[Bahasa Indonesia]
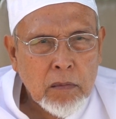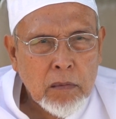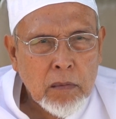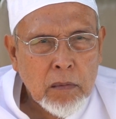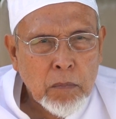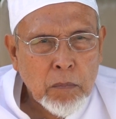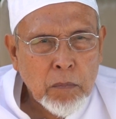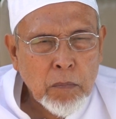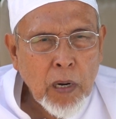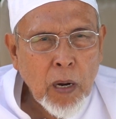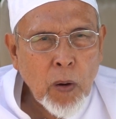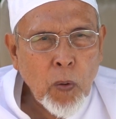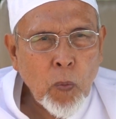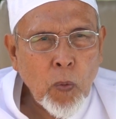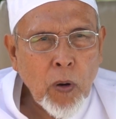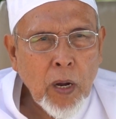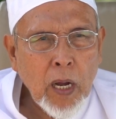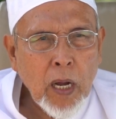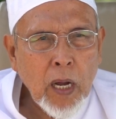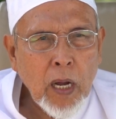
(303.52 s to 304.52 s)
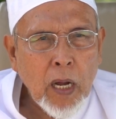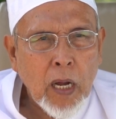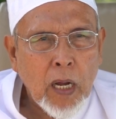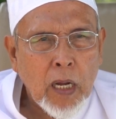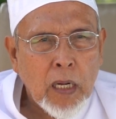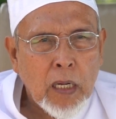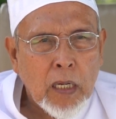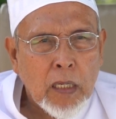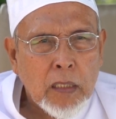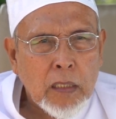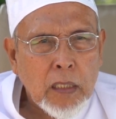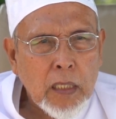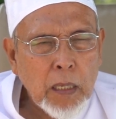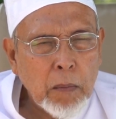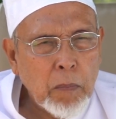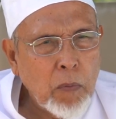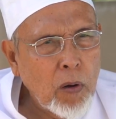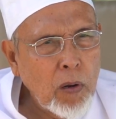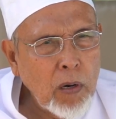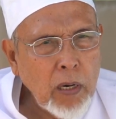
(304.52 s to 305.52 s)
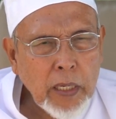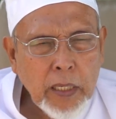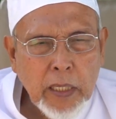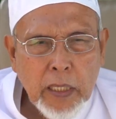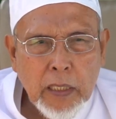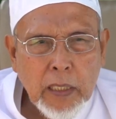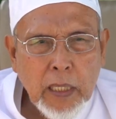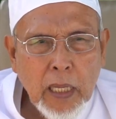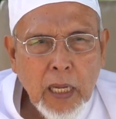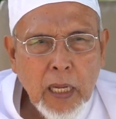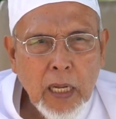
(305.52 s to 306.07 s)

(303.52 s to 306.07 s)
bahwa tidak boleh kita